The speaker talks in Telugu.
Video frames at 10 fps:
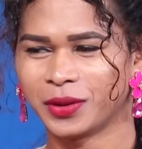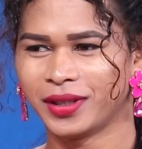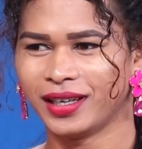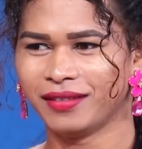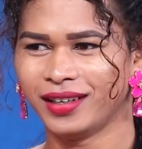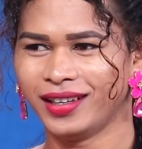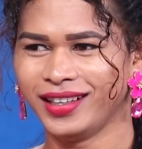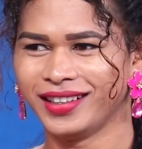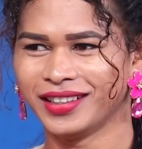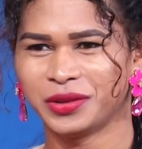సో దాని వల్ల
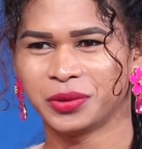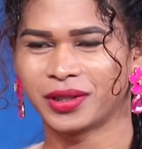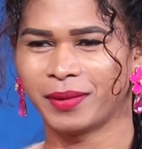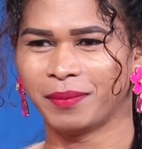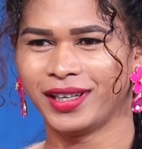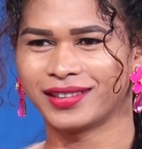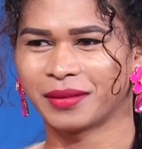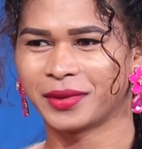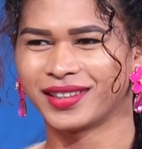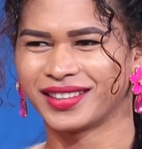ఇంకా చూసే పబ్లిక్
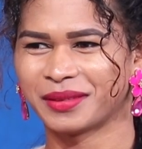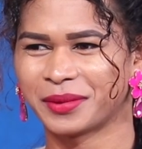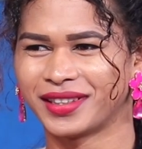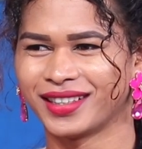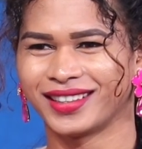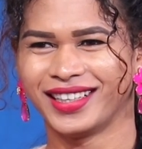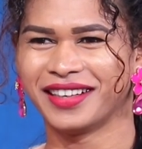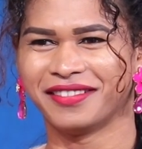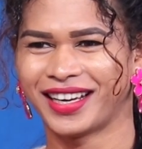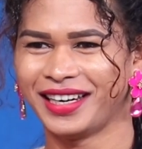సమంత సమంత
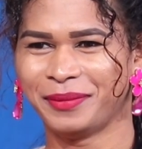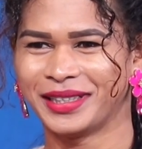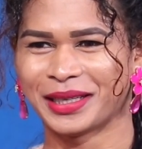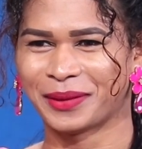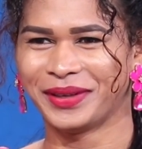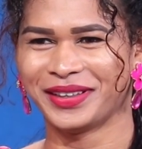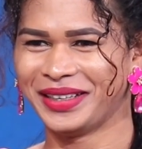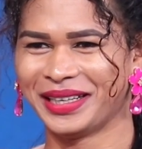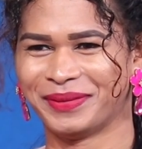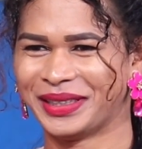ఇంకా వాళ్ళే పెట్టారు పేరు నేను